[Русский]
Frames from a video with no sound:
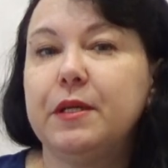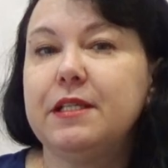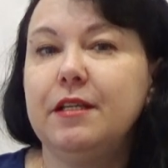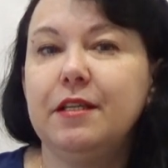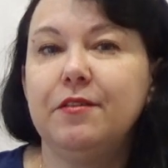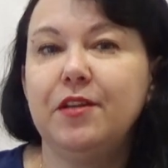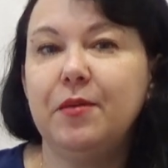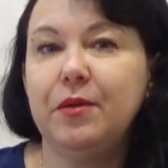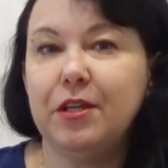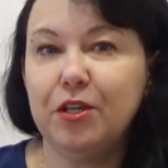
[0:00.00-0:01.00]
в последнее
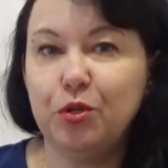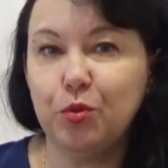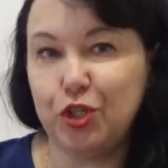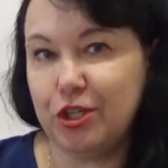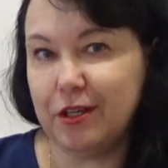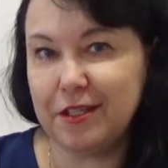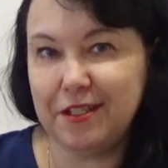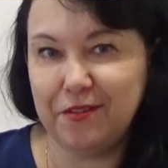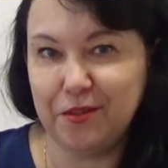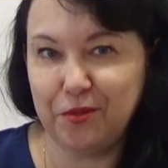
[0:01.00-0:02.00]
время я не очень
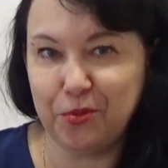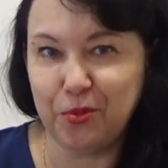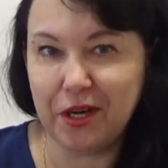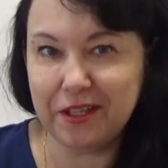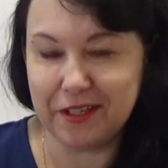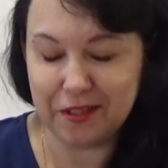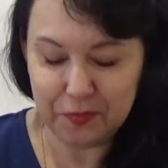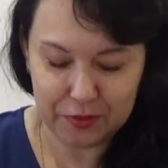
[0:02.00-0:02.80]
активно веду канал,